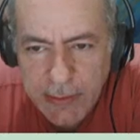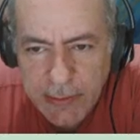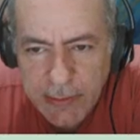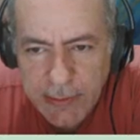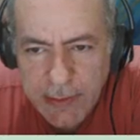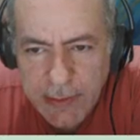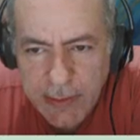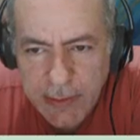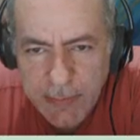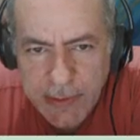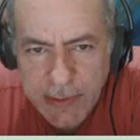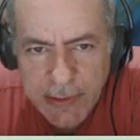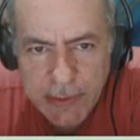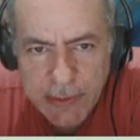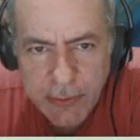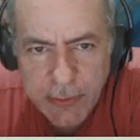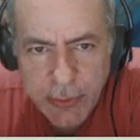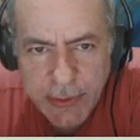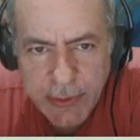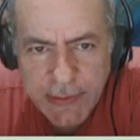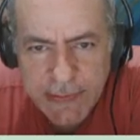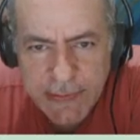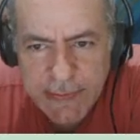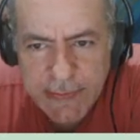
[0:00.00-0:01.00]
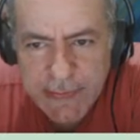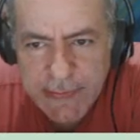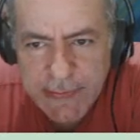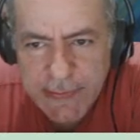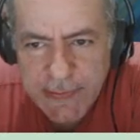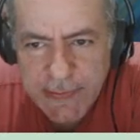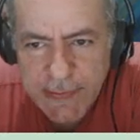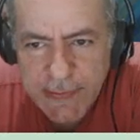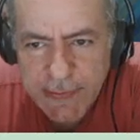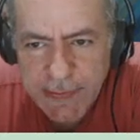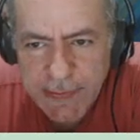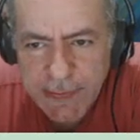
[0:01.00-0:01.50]
Dama
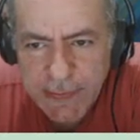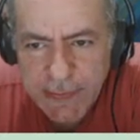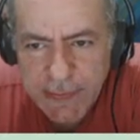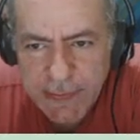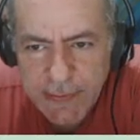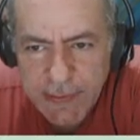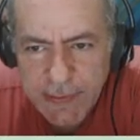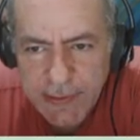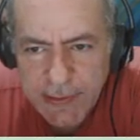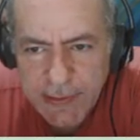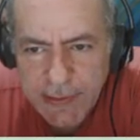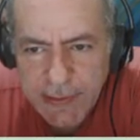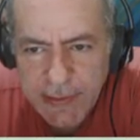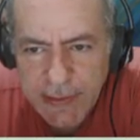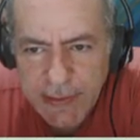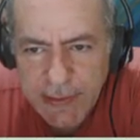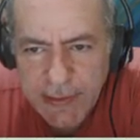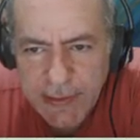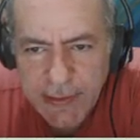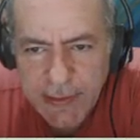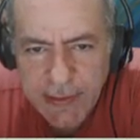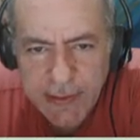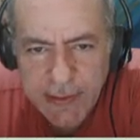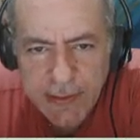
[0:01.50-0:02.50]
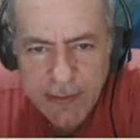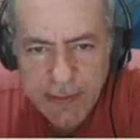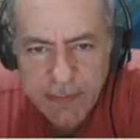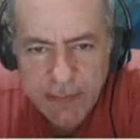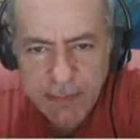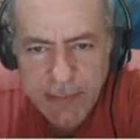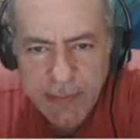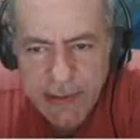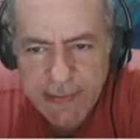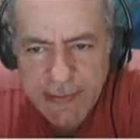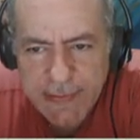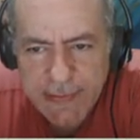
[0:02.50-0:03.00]
D2,
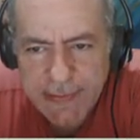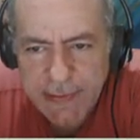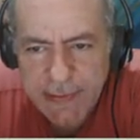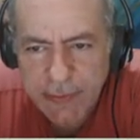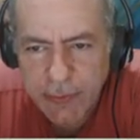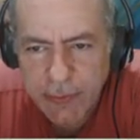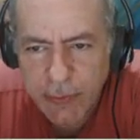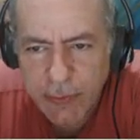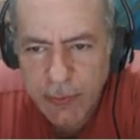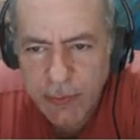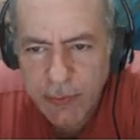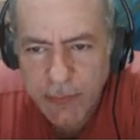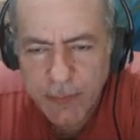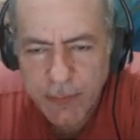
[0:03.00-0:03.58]
B5,